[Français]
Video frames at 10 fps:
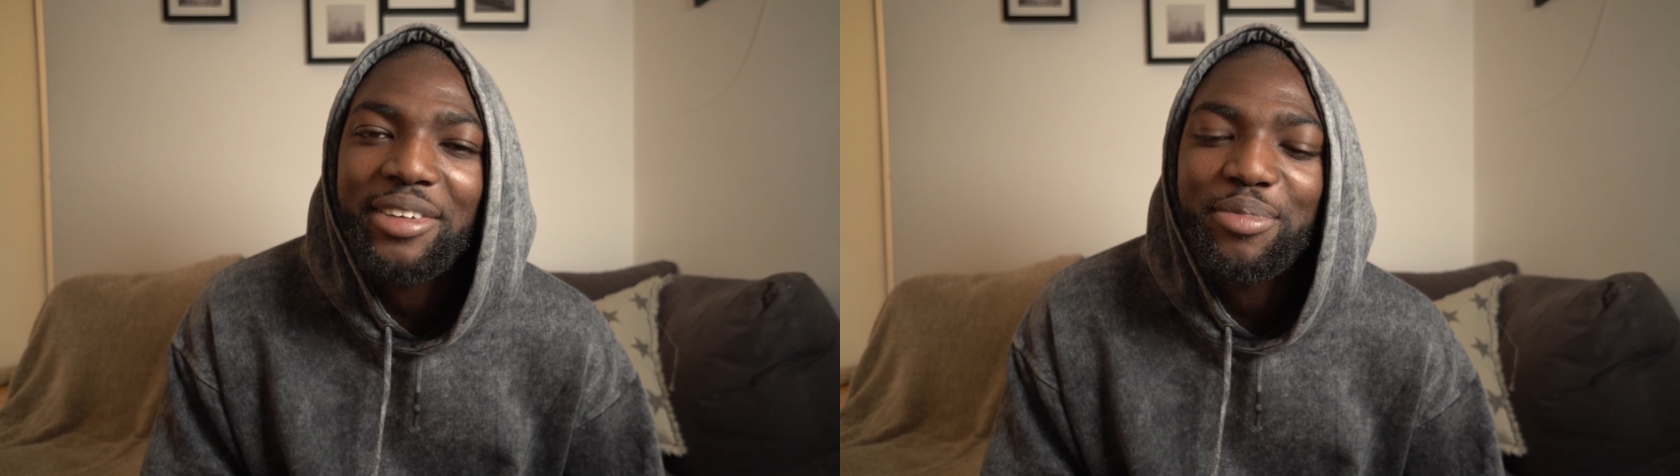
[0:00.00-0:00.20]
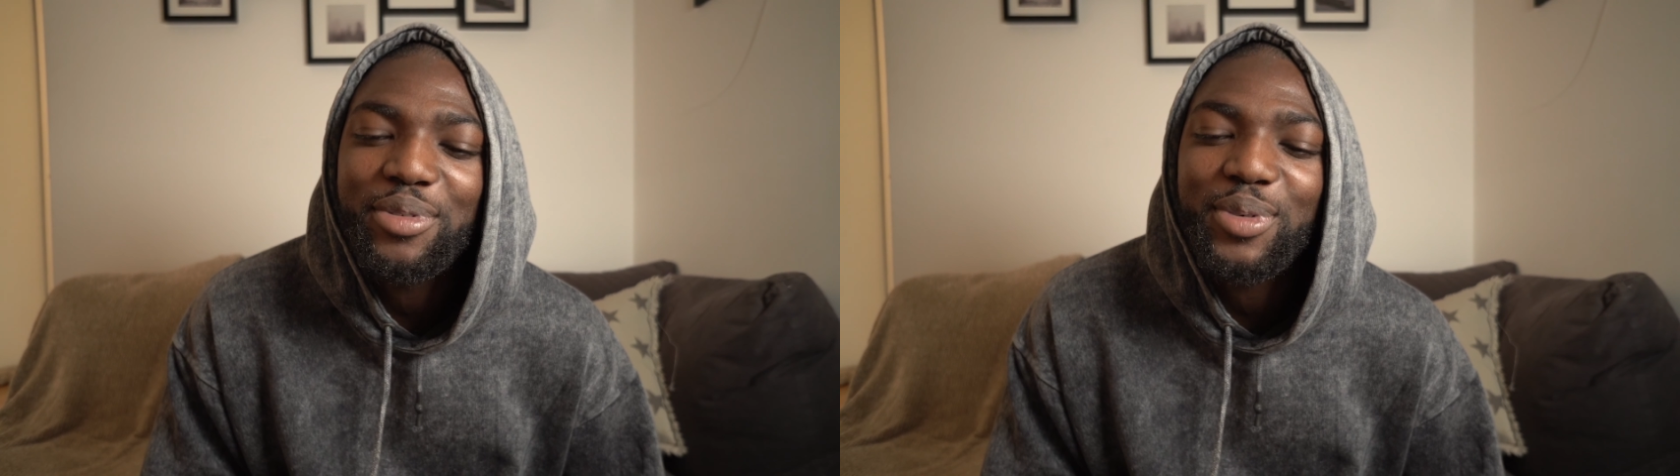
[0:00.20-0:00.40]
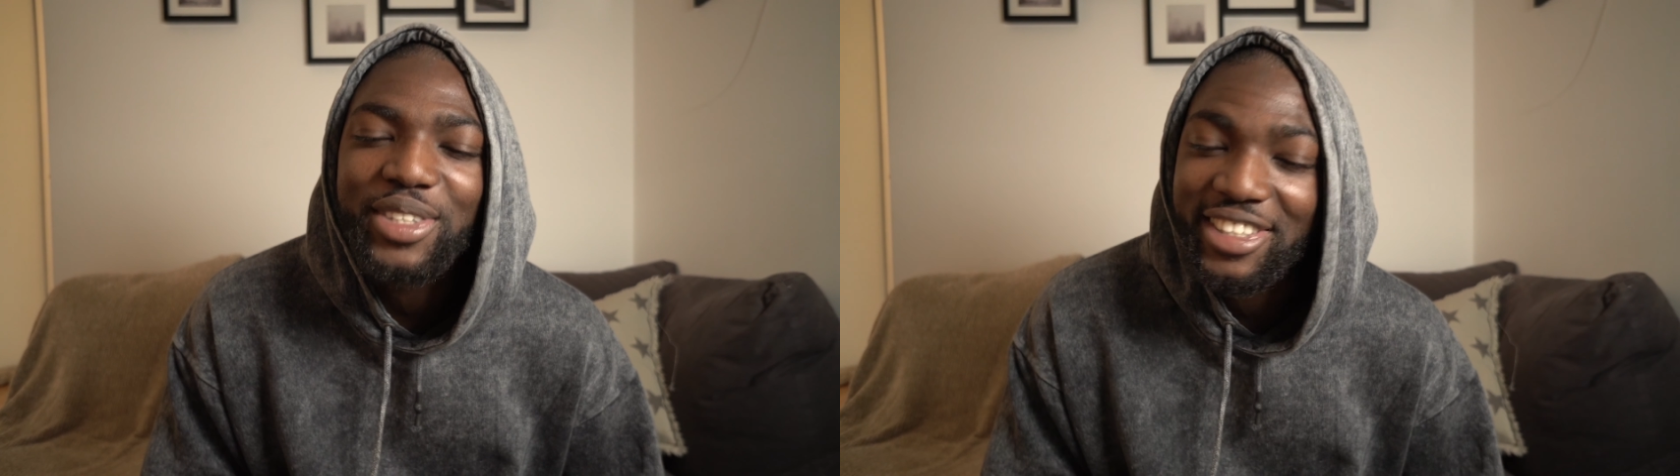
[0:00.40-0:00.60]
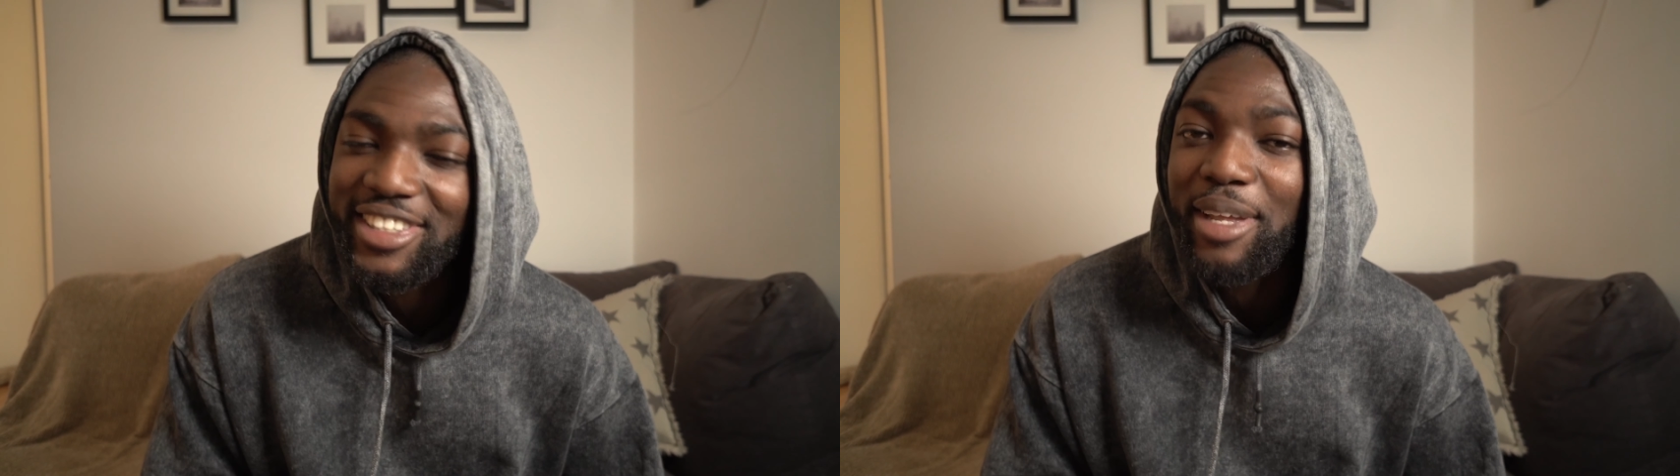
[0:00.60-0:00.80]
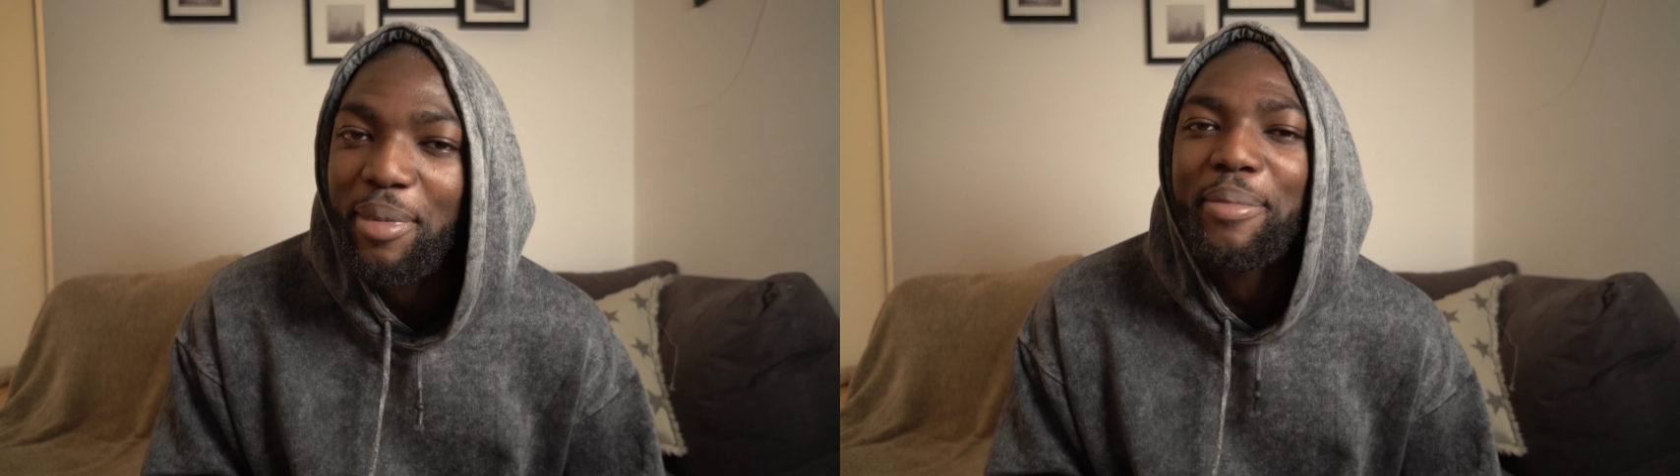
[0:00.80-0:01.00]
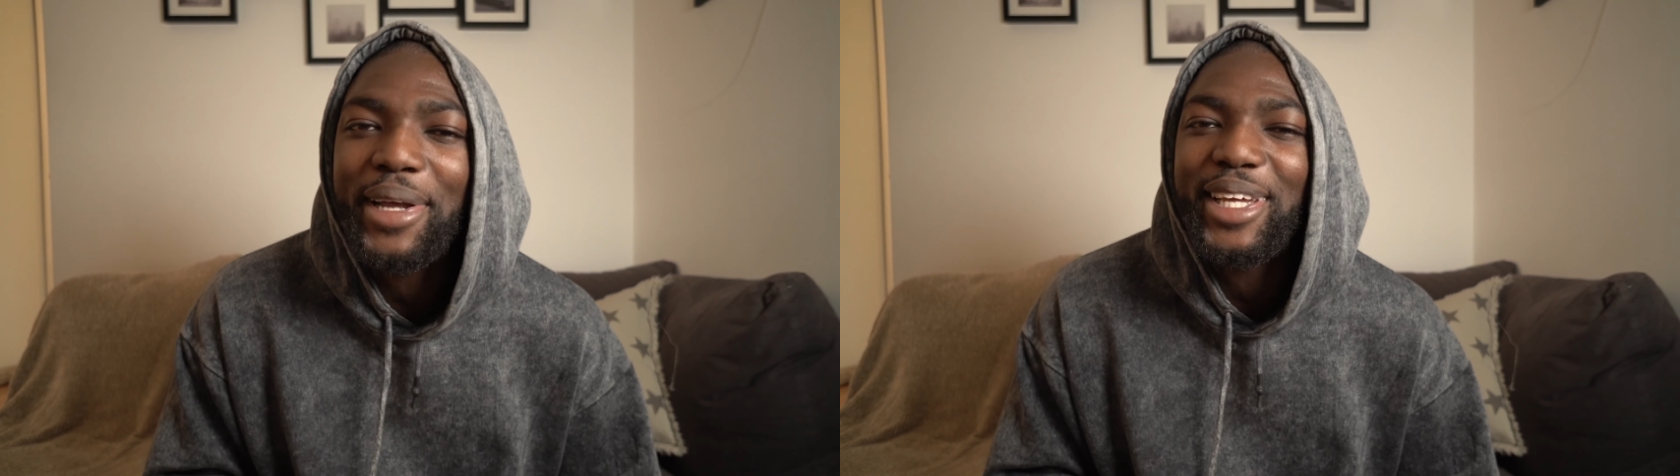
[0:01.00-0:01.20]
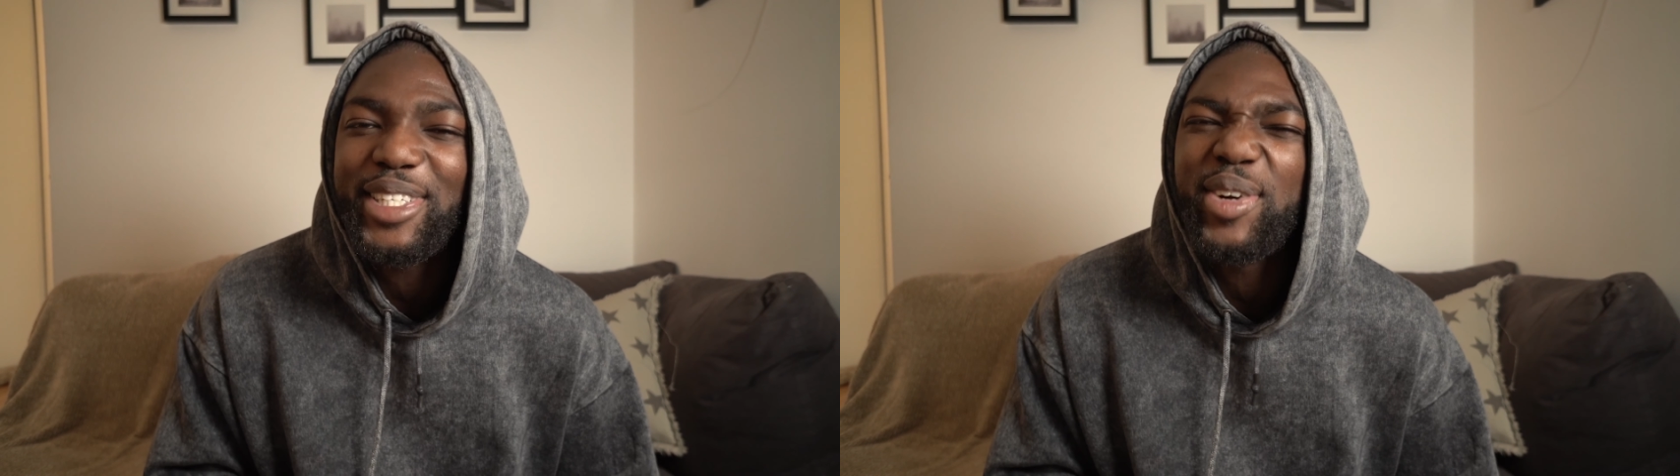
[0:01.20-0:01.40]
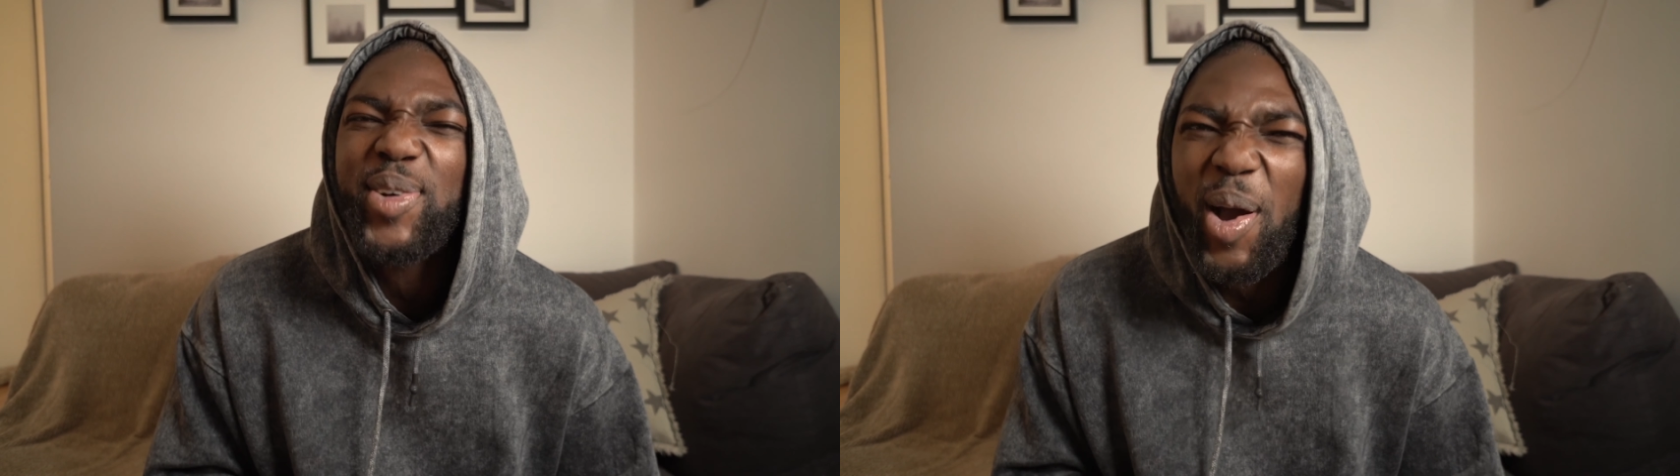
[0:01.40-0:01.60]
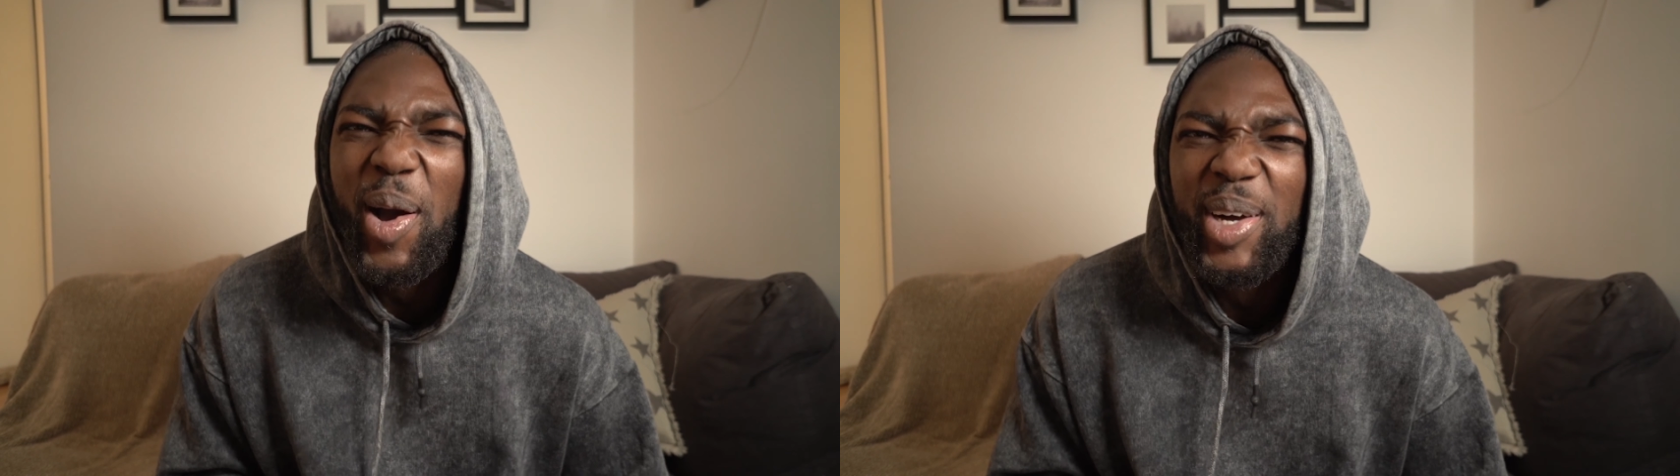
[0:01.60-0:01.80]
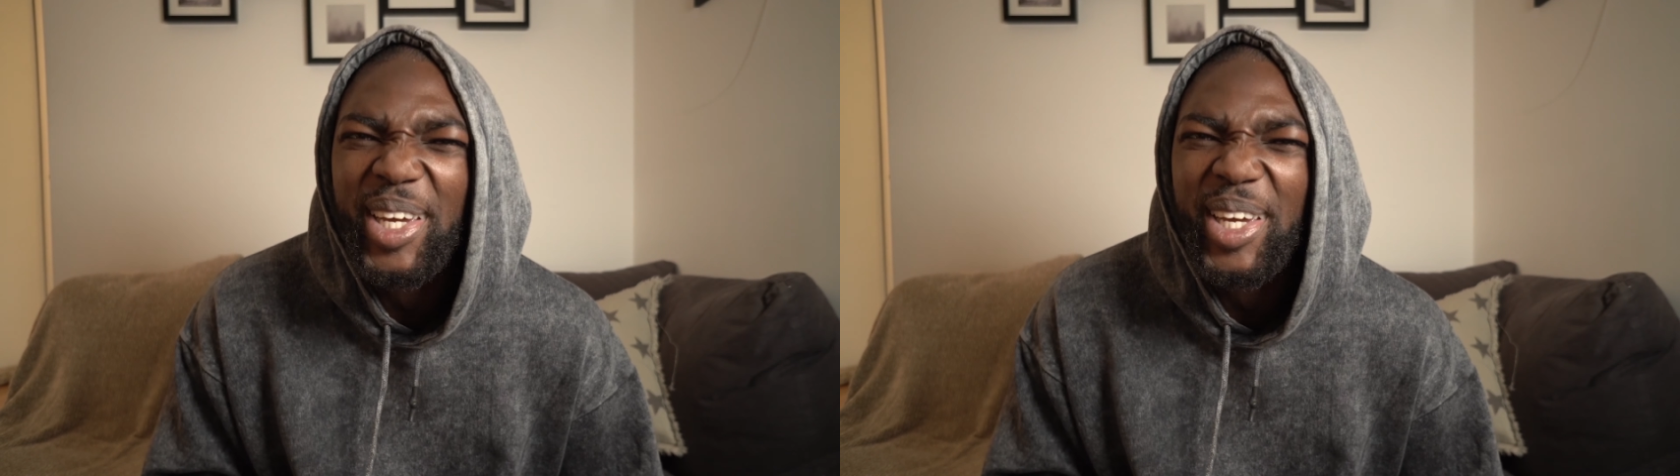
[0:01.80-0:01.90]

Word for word: Et puis, vous n'hésitez pas à partager encore